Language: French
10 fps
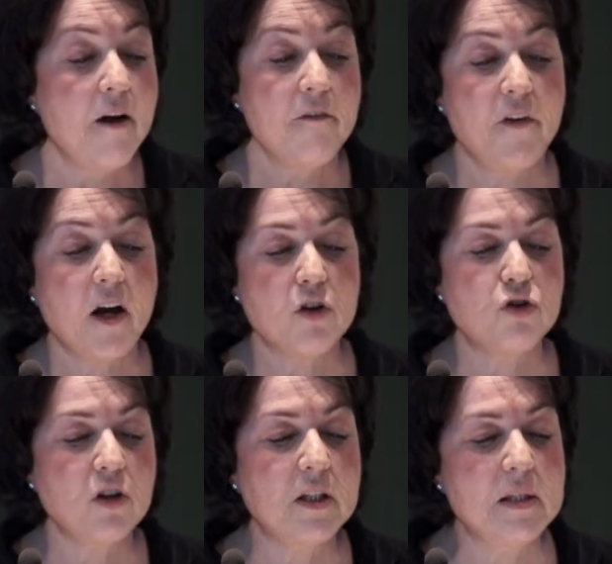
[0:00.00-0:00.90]
faire en
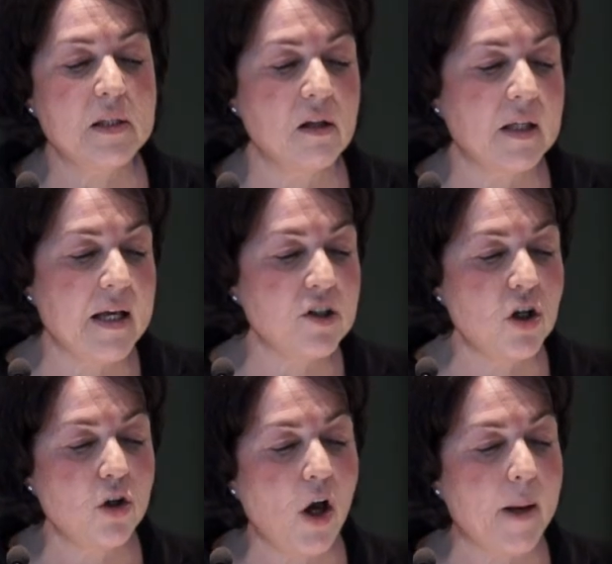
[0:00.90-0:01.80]
sorte qu'ils s'engagent
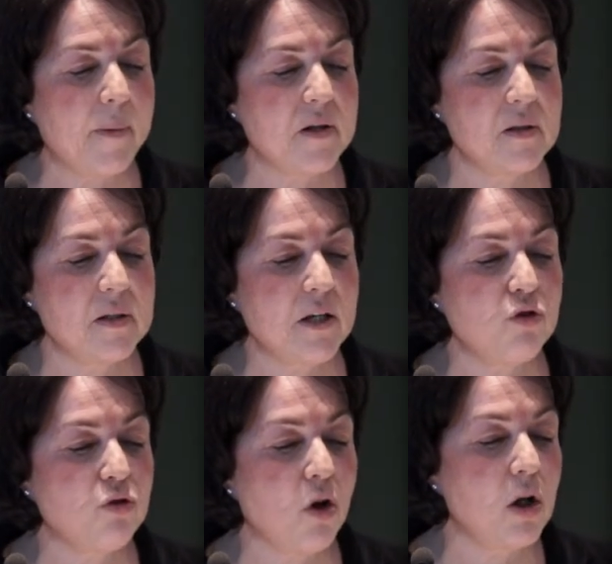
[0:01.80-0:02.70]
dans leur
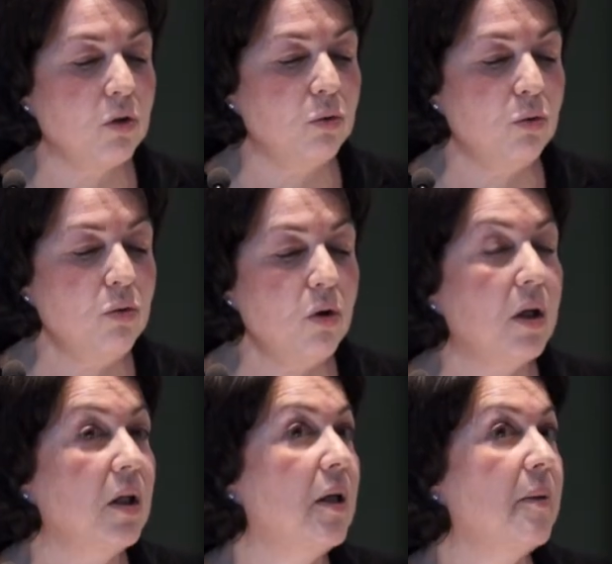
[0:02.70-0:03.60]
apprentissage durant le
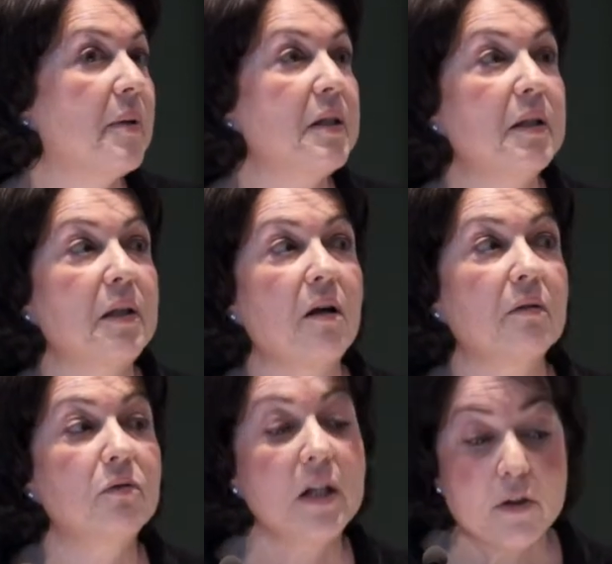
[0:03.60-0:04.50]
cours, ben, c'est
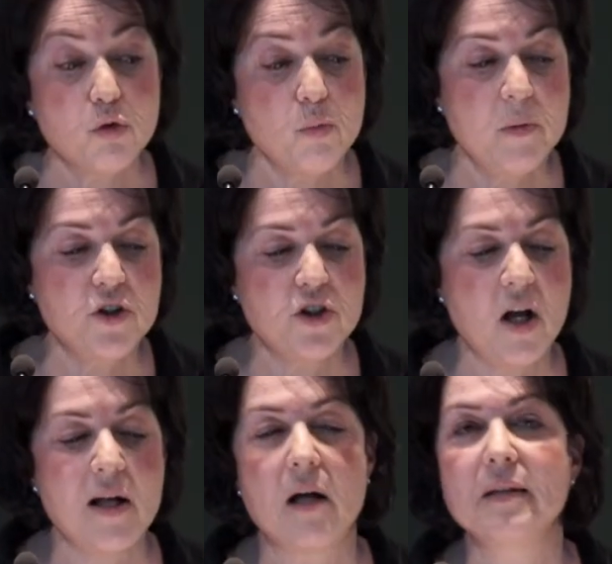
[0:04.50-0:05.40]
en les
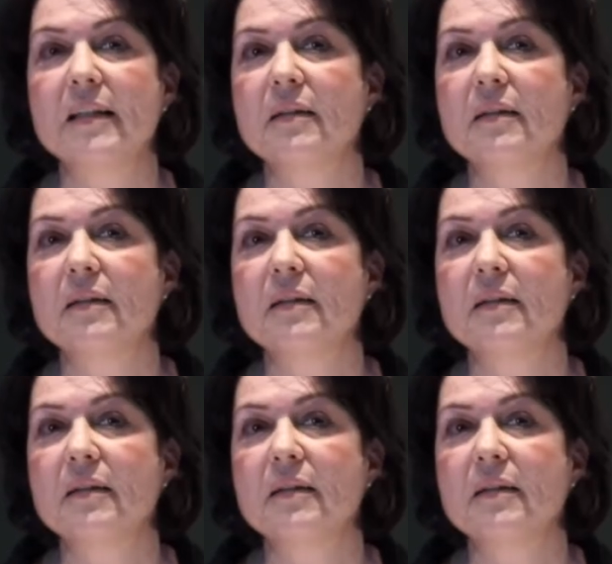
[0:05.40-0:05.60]
obligeant